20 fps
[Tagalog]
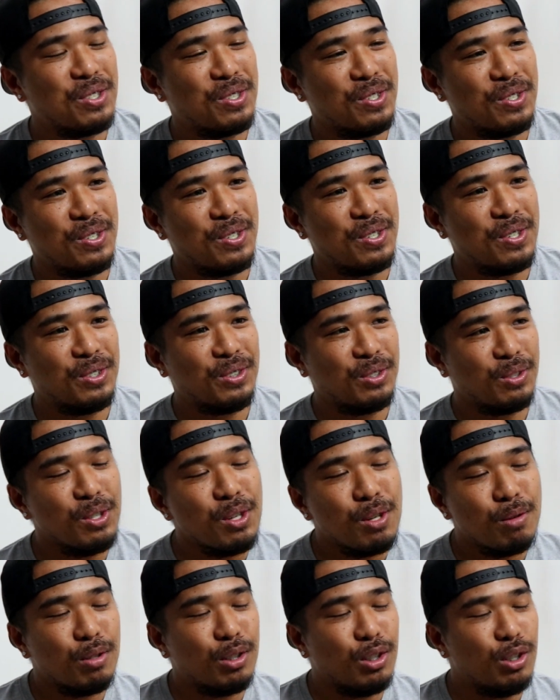So, so
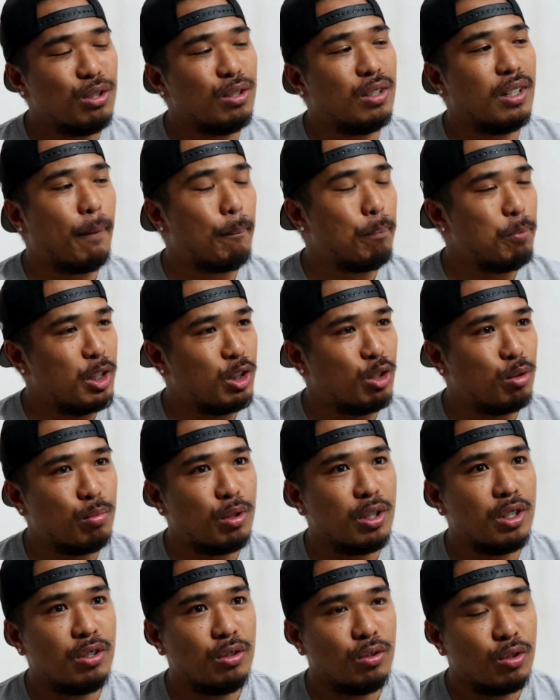yun, yun, Tito
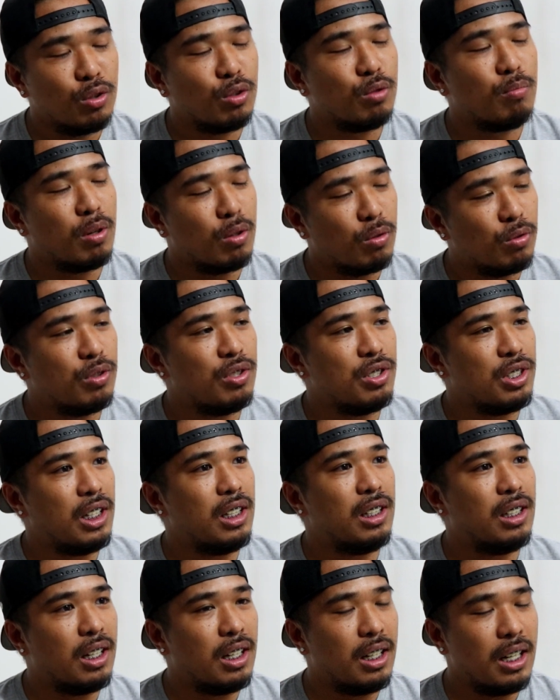Boy, dun ko
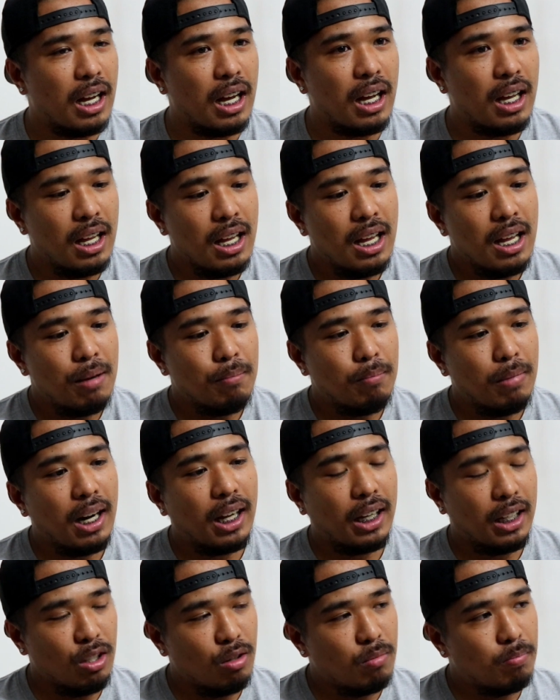makukonsider na
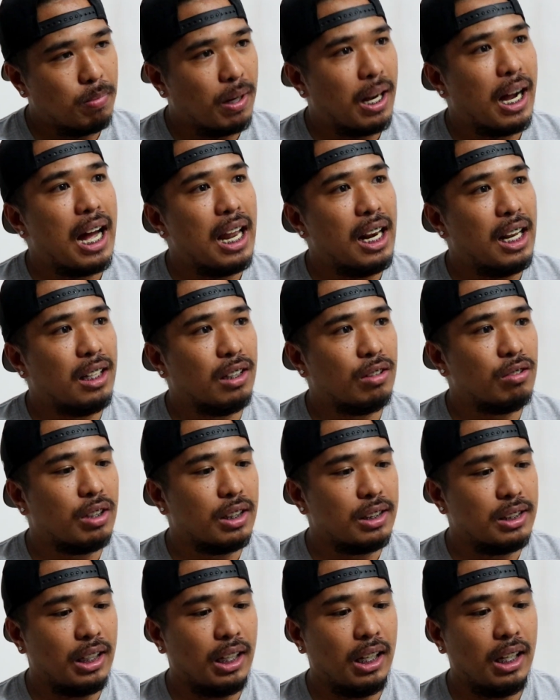malaki yung pangalan ko
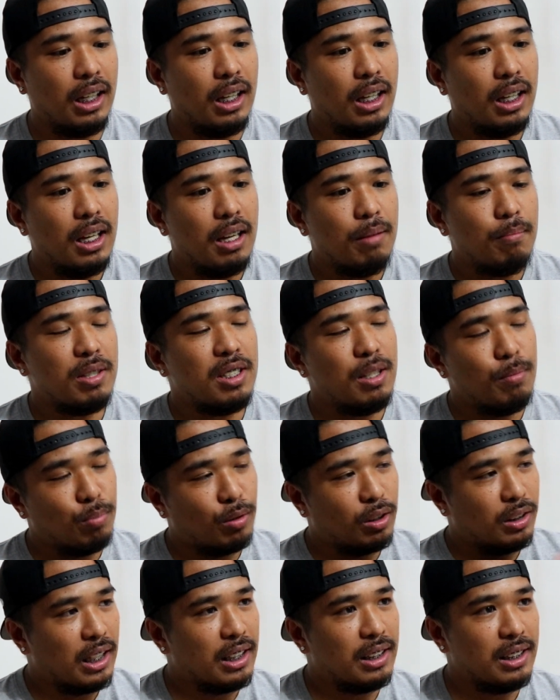kasi mas
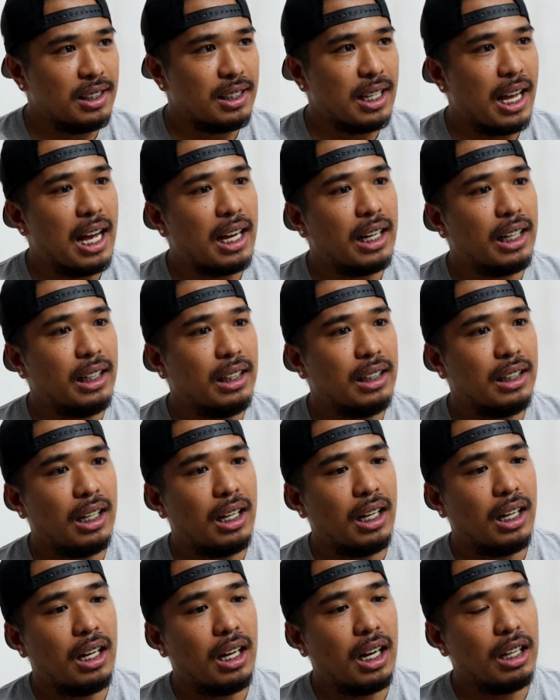importante sa akin
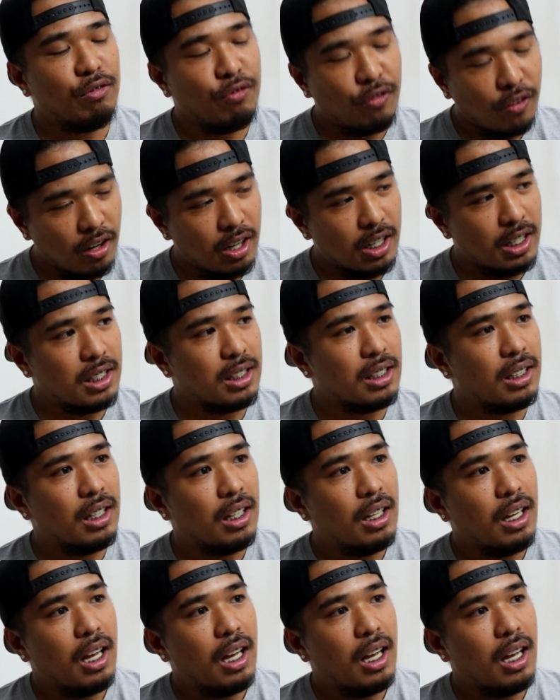na at first,